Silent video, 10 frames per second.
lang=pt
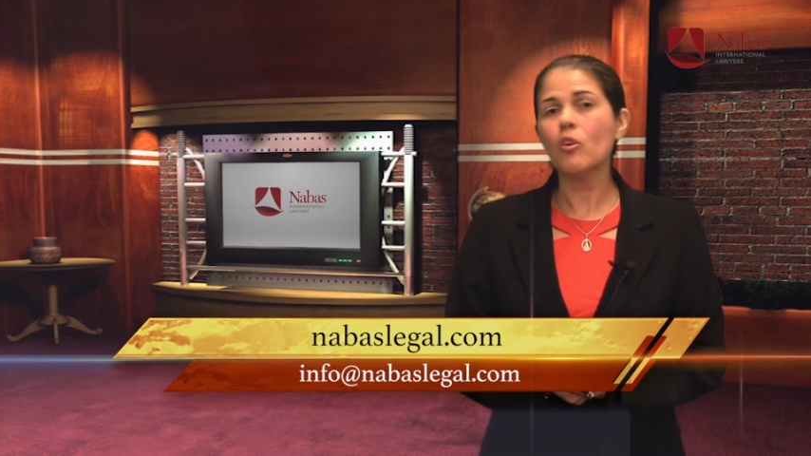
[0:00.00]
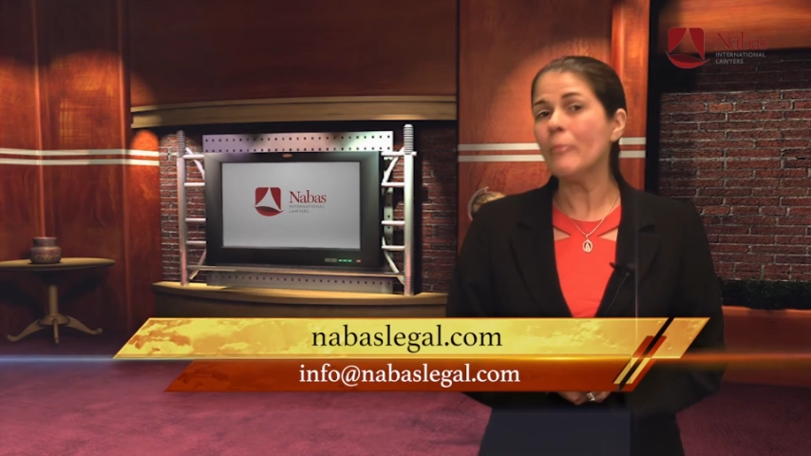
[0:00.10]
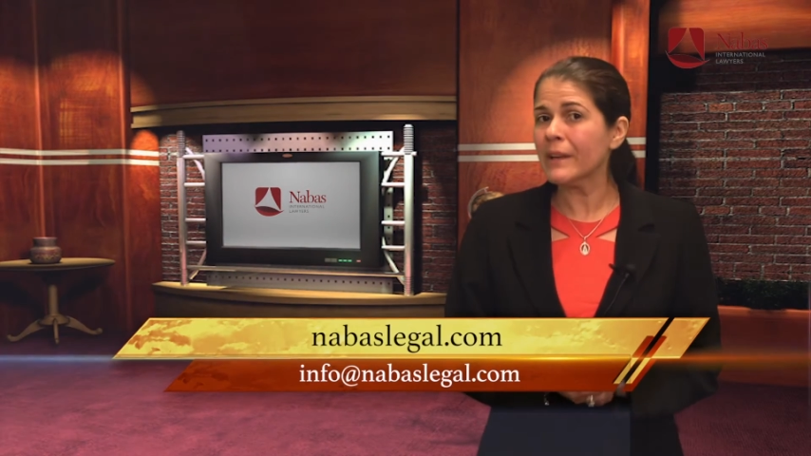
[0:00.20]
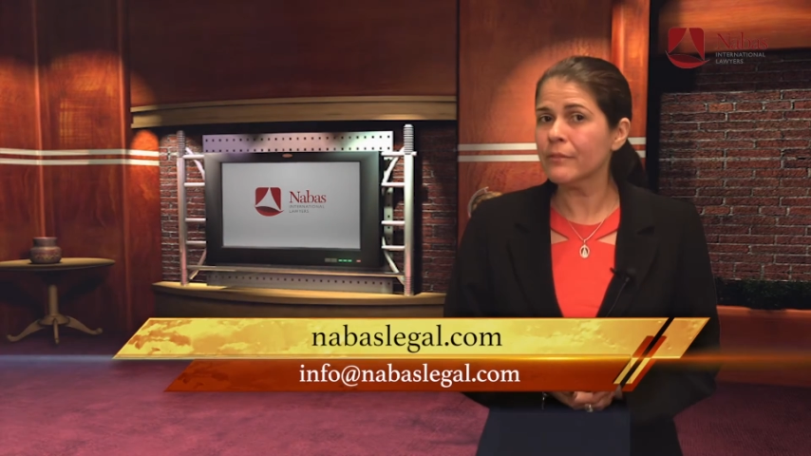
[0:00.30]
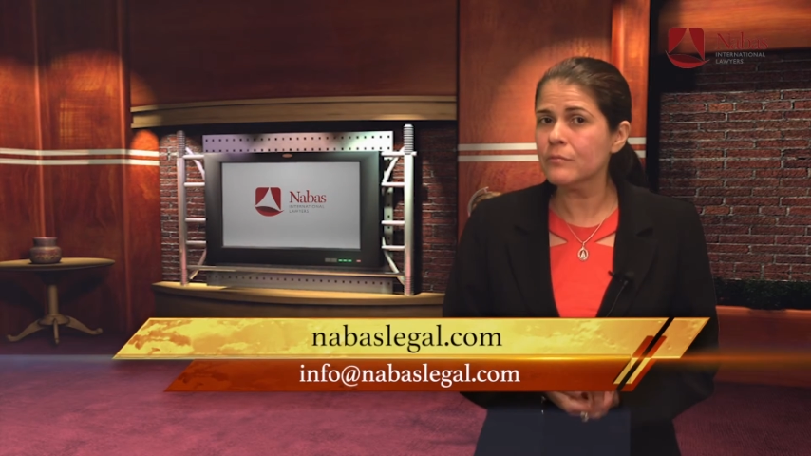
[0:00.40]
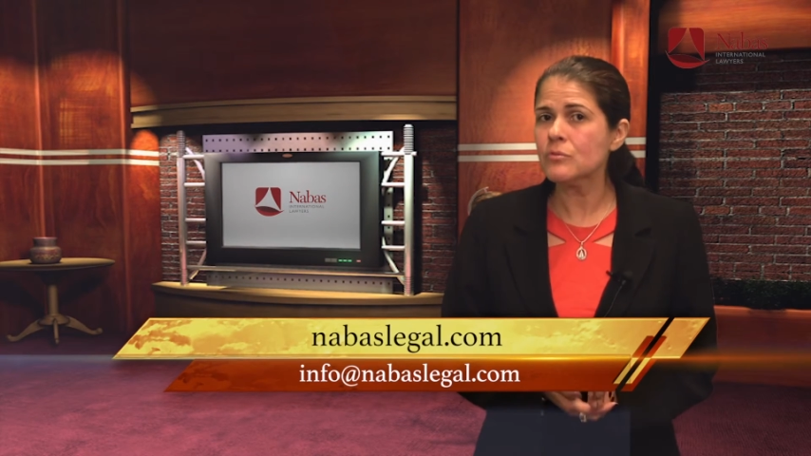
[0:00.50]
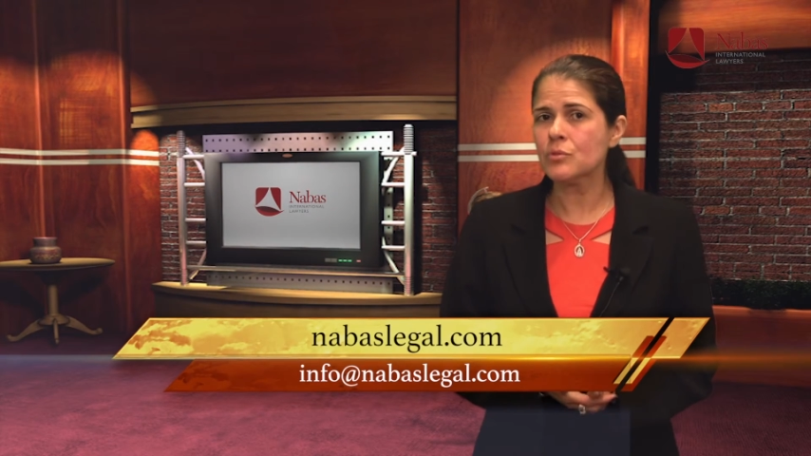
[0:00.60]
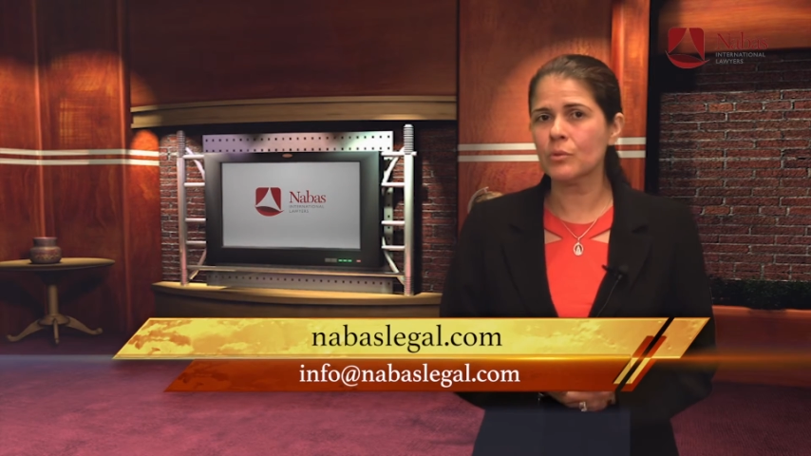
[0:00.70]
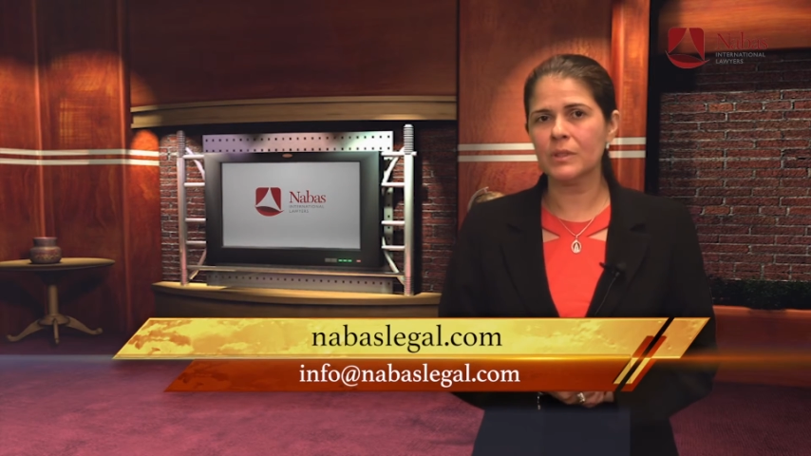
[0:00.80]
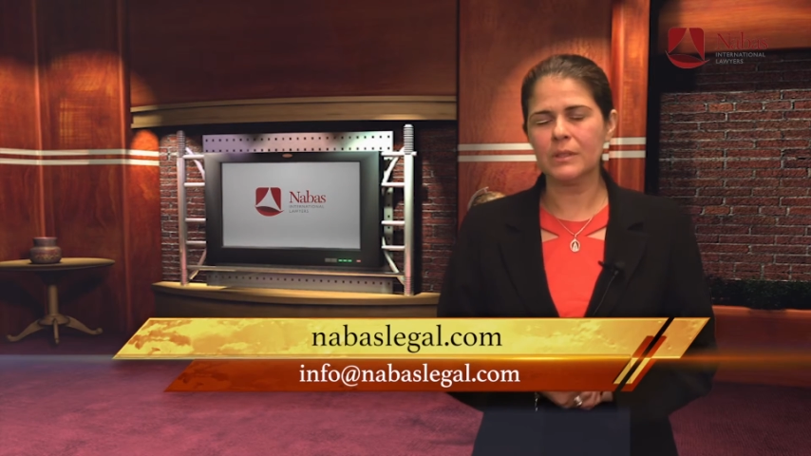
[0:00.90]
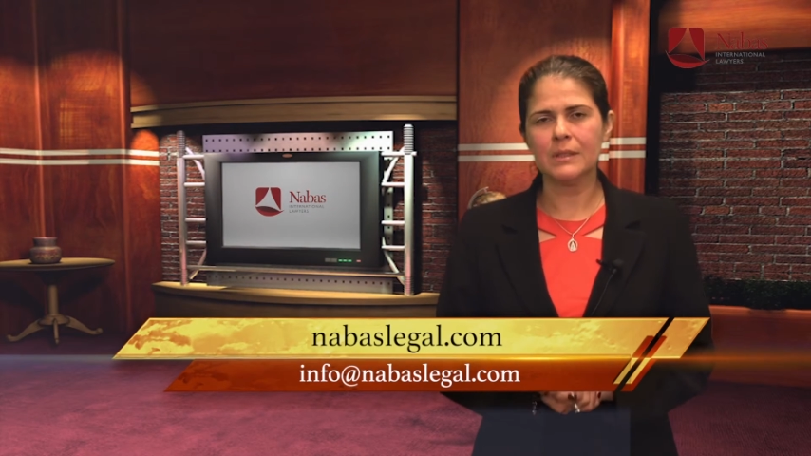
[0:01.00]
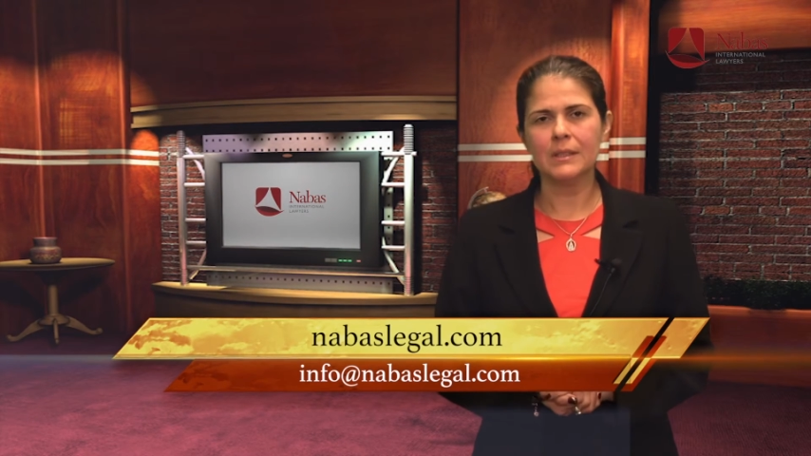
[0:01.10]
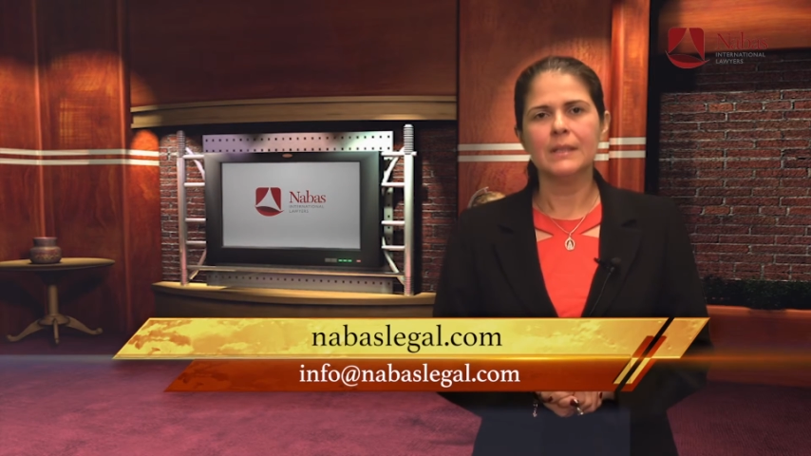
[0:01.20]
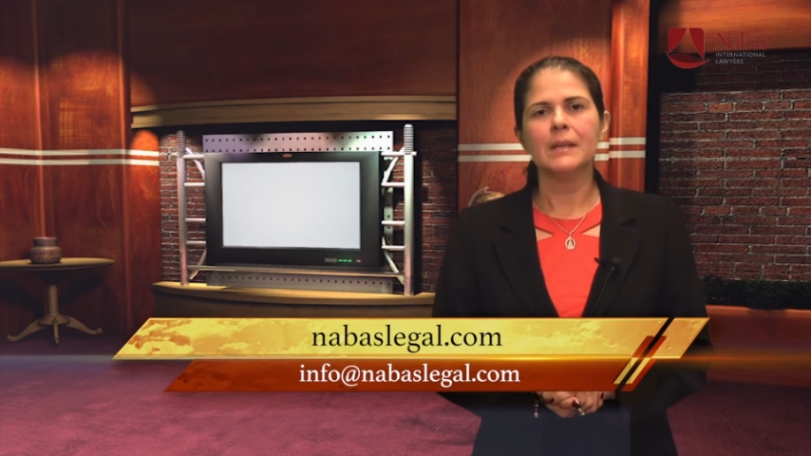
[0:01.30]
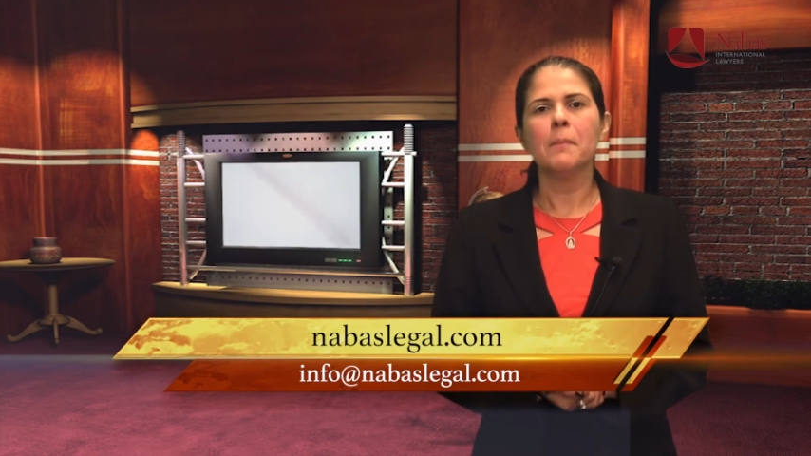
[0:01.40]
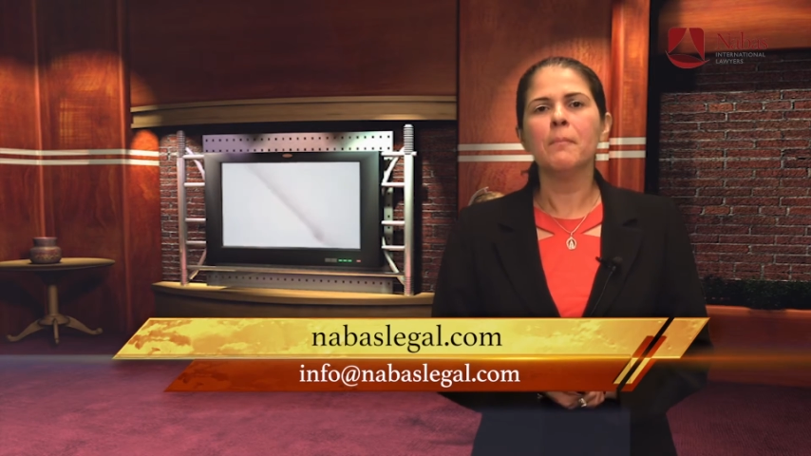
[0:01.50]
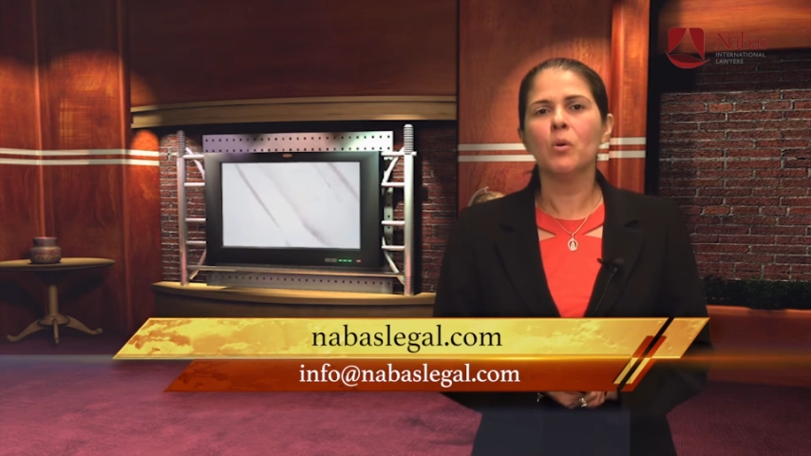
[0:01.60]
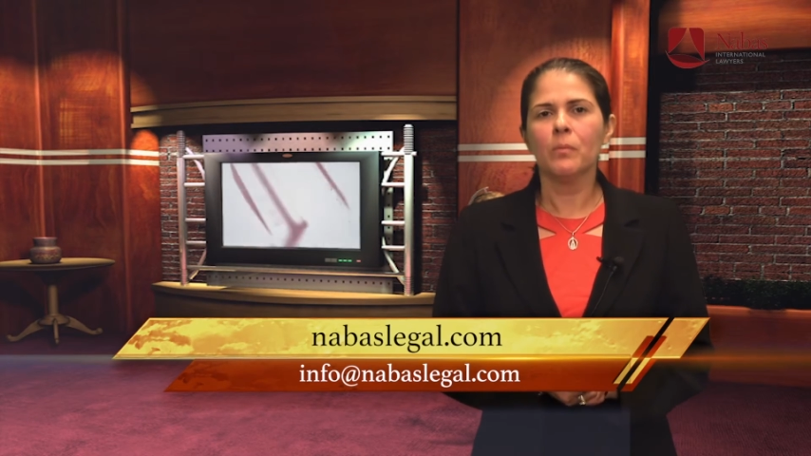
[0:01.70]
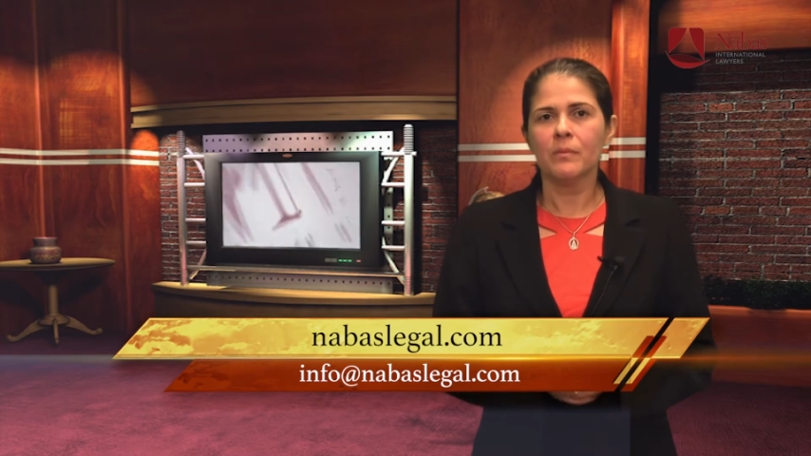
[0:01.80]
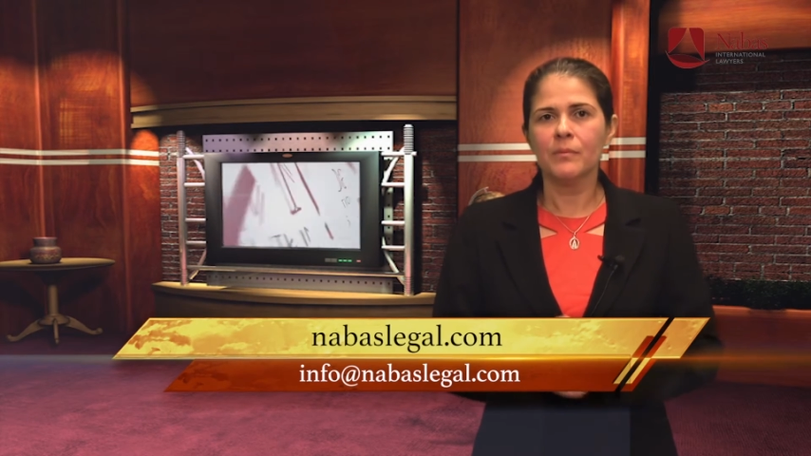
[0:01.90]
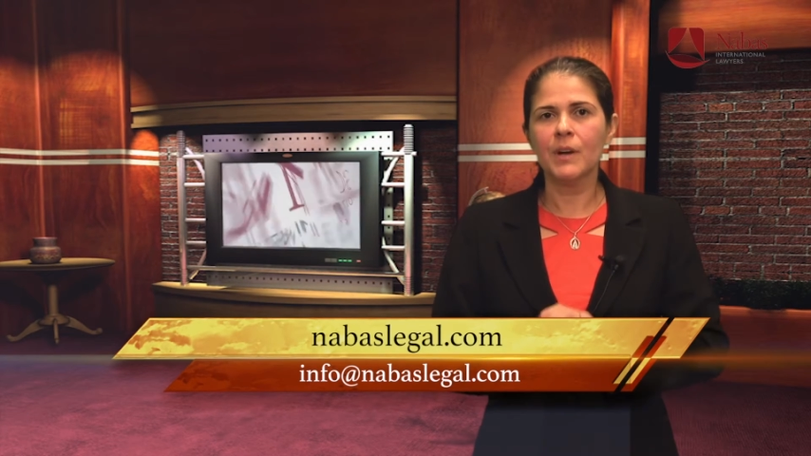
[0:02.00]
Como é que funciona? Bom,